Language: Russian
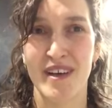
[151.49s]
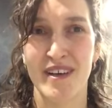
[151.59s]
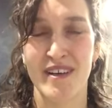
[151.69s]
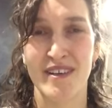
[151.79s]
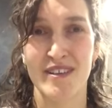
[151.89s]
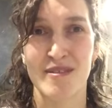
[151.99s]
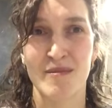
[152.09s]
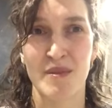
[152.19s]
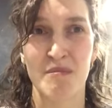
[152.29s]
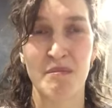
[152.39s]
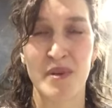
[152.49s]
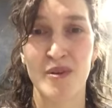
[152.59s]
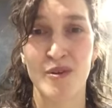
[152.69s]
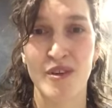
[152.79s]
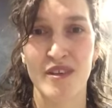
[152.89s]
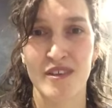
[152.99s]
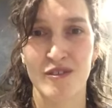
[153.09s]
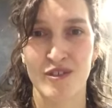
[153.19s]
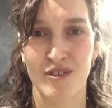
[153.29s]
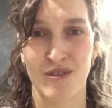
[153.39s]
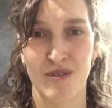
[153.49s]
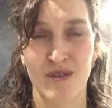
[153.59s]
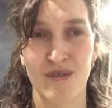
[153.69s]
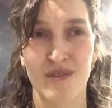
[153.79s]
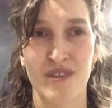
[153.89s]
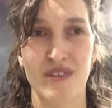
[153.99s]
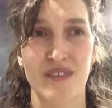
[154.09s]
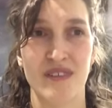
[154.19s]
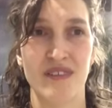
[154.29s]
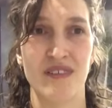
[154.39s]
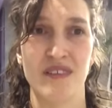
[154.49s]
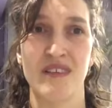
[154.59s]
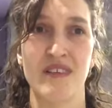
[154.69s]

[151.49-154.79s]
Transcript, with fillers: а, чем там природа и то, что вот э,